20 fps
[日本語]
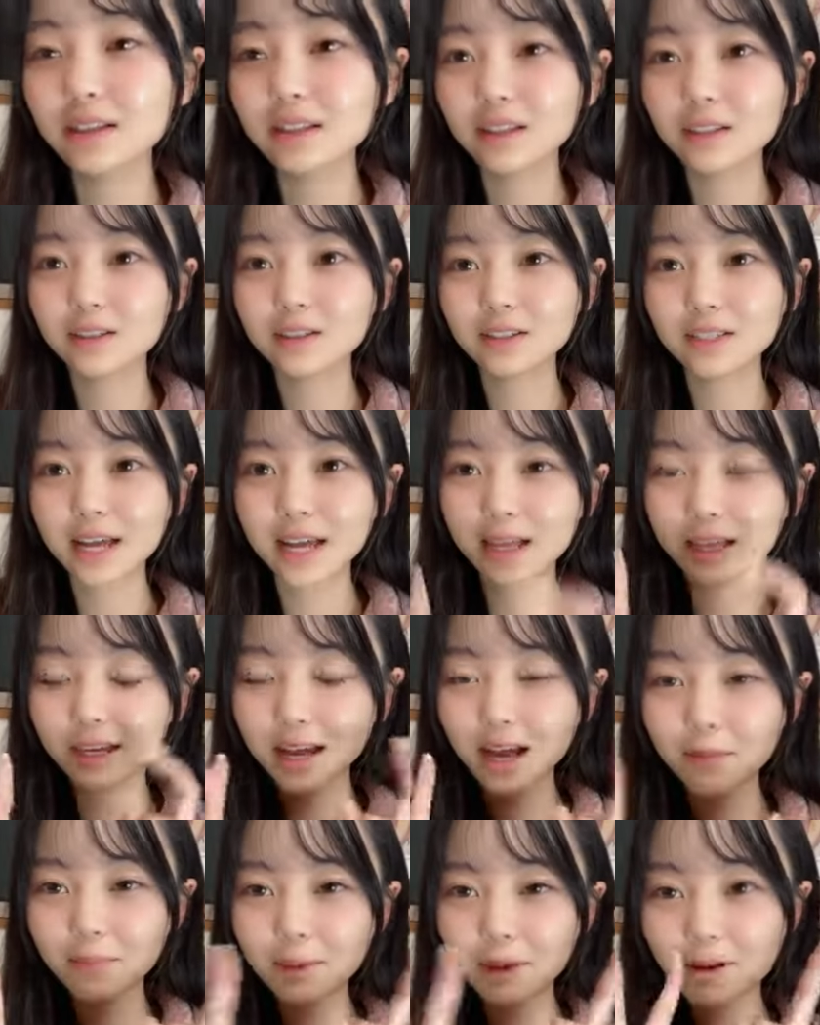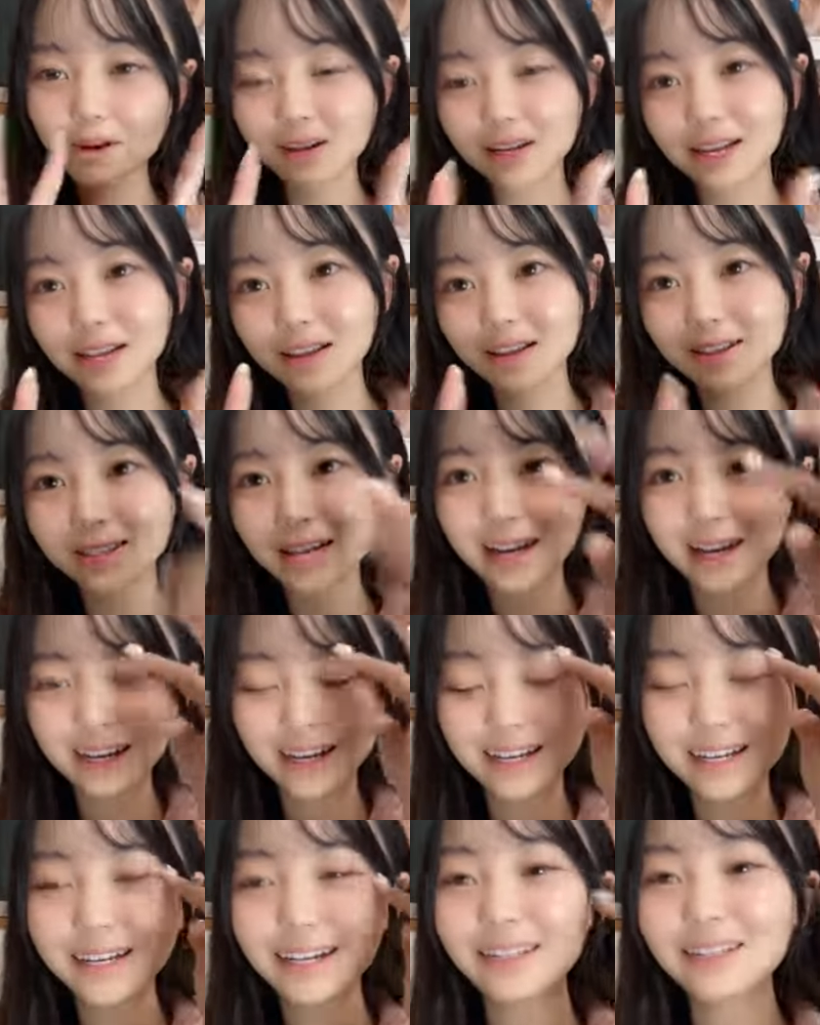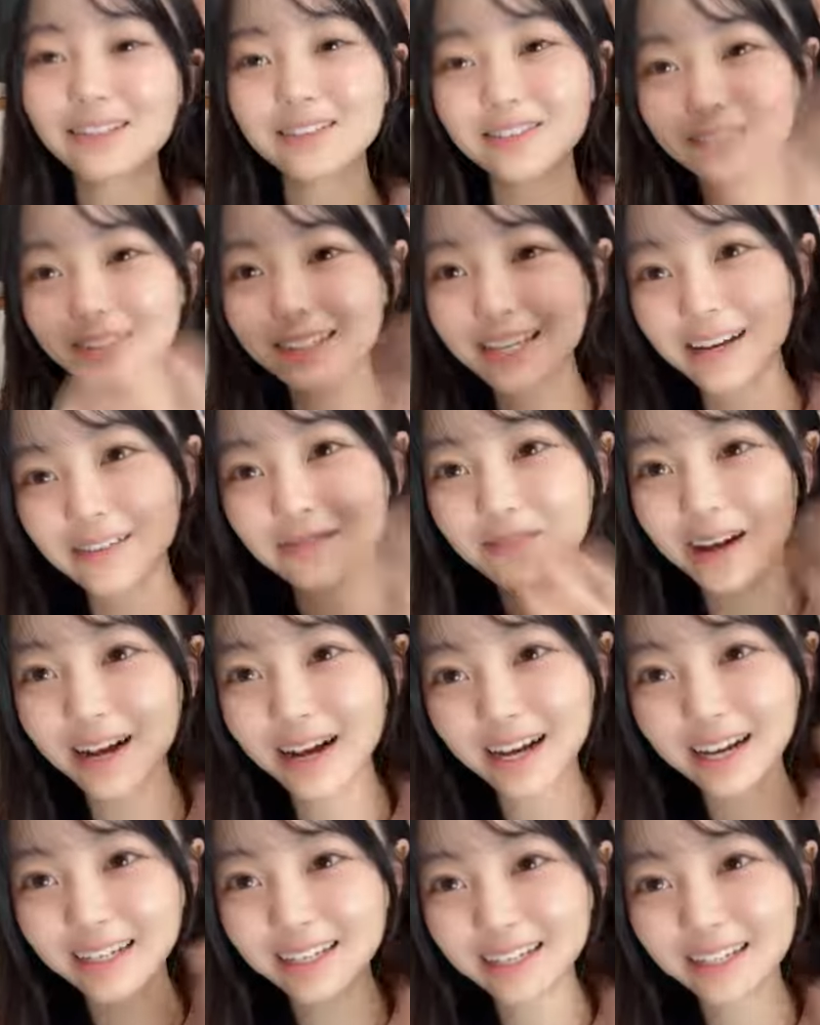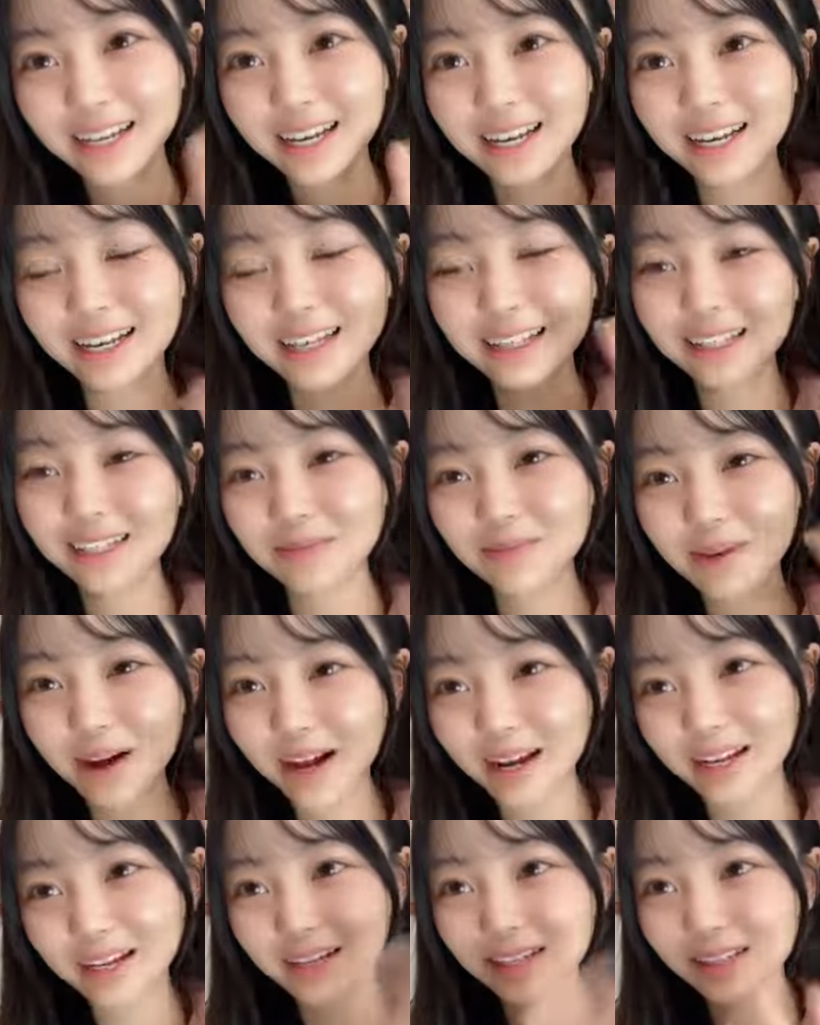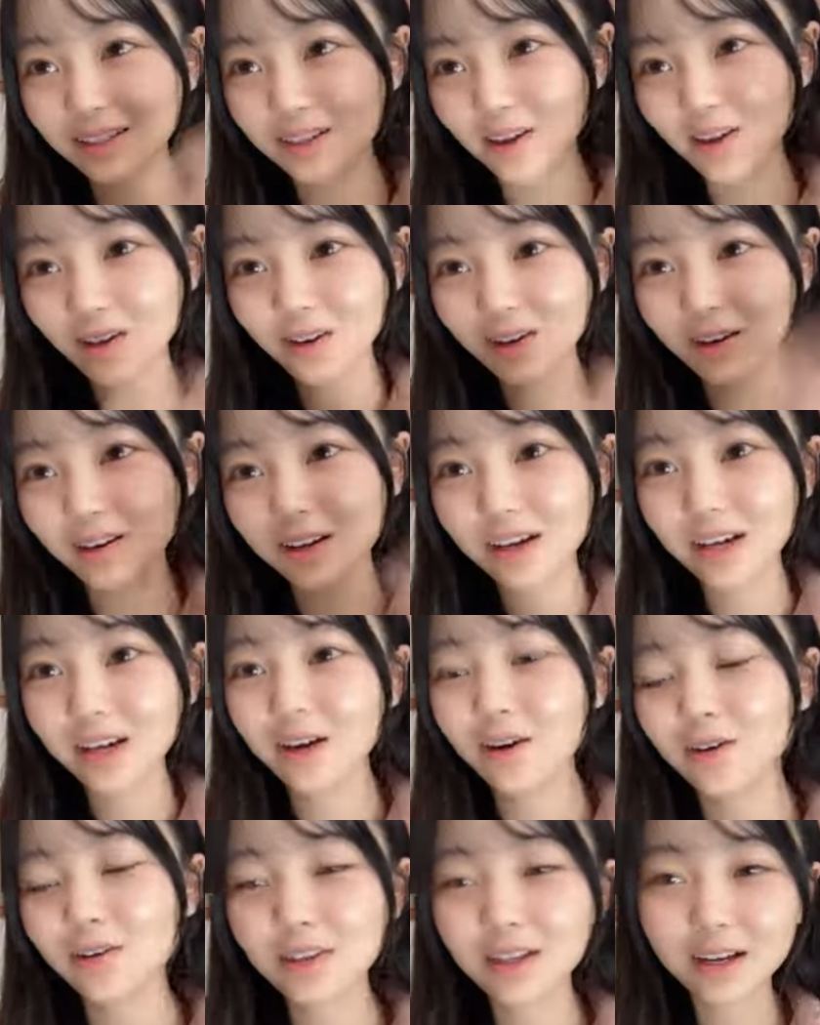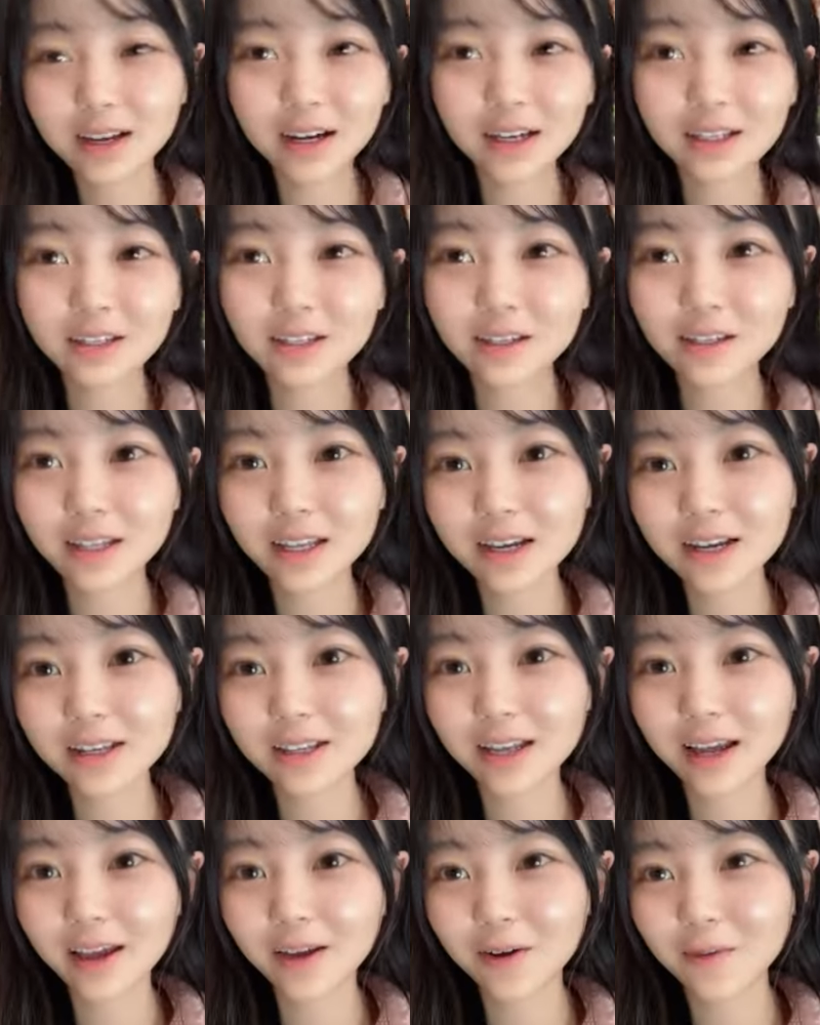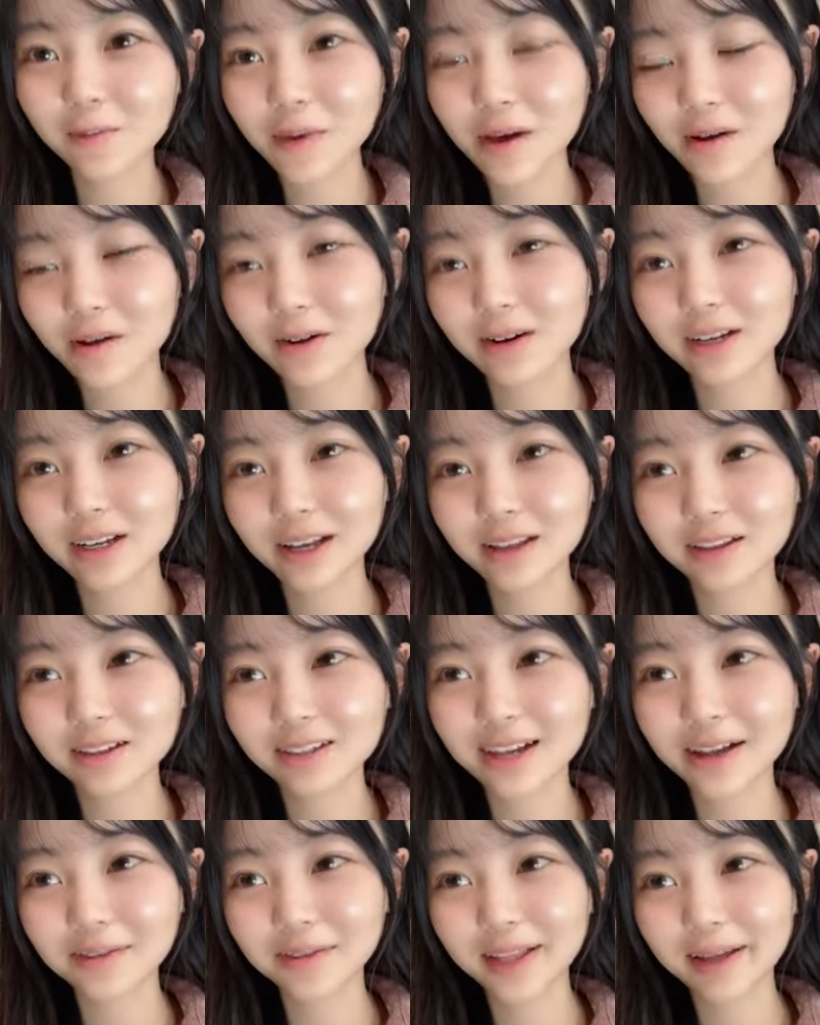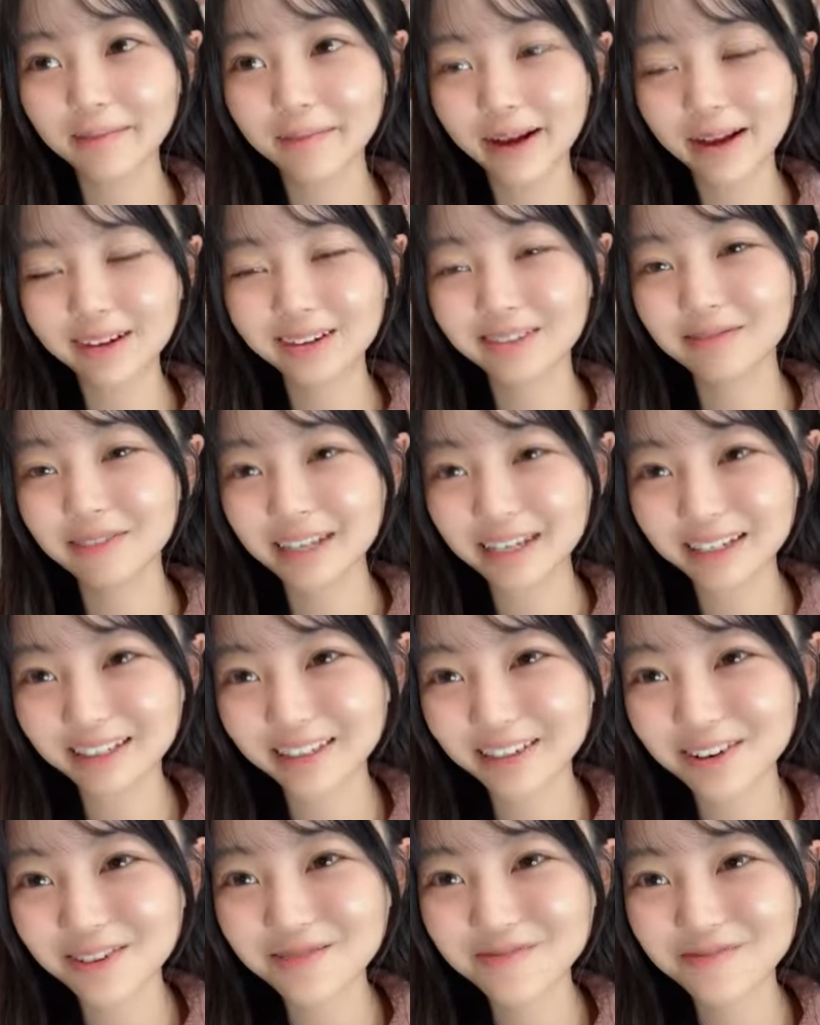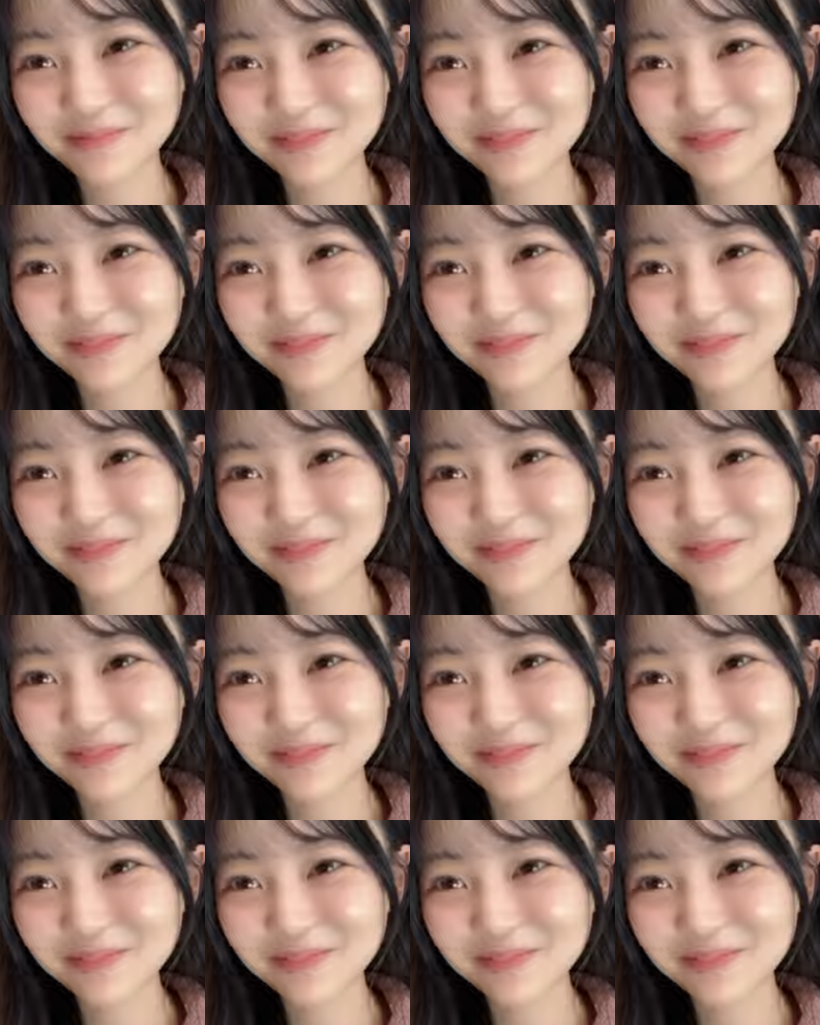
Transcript: 13位がペコリーヌさんありがとうございますいつもありがとうお腹空いてきたよペコリーヌさんの名前を見ると